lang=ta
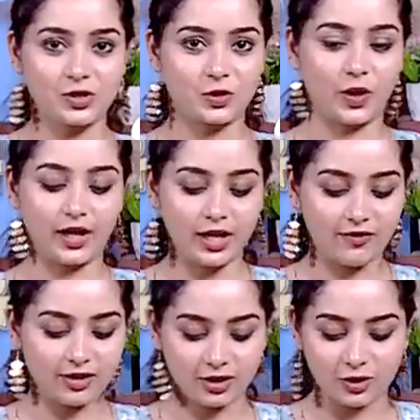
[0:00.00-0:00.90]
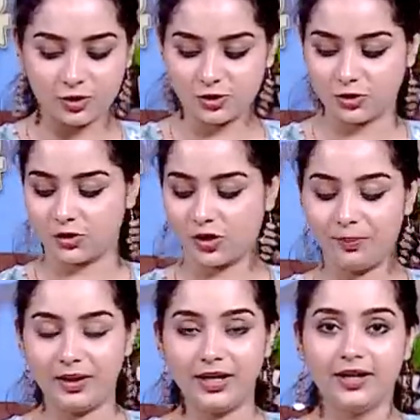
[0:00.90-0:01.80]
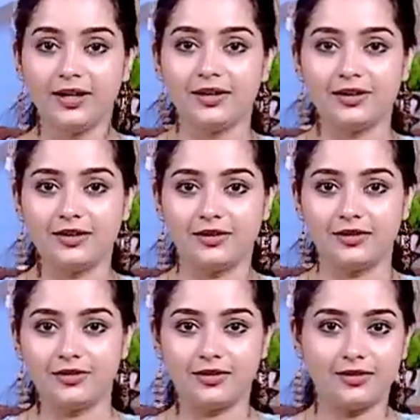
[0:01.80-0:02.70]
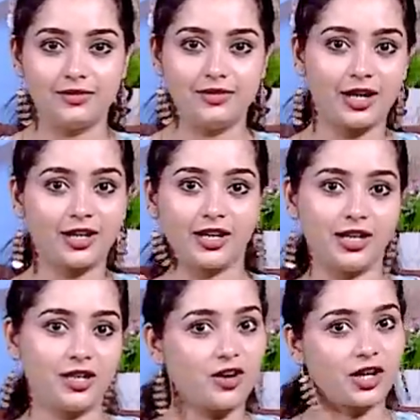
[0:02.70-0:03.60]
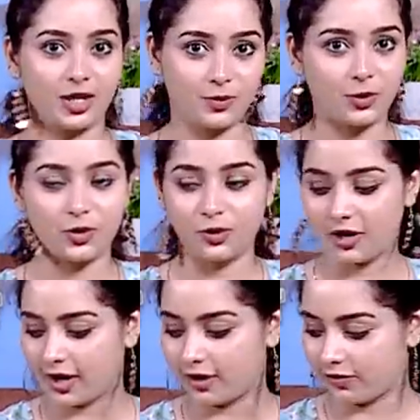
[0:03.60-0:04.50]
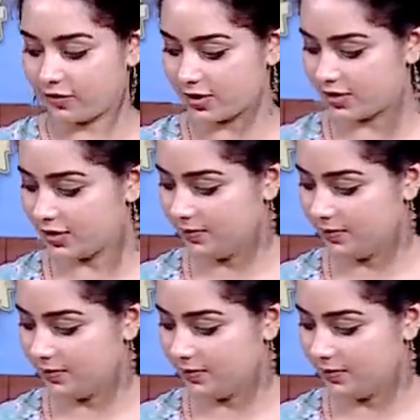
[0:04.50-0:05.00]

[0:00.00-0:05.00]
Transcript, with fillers: ஸோ எக்கை வந்து கொஞ்சம் எப்படி டெக்கரேட்டிவாக கட் பண்ணோன்னு காட்டுறேன் ஃபஸ்ட்டு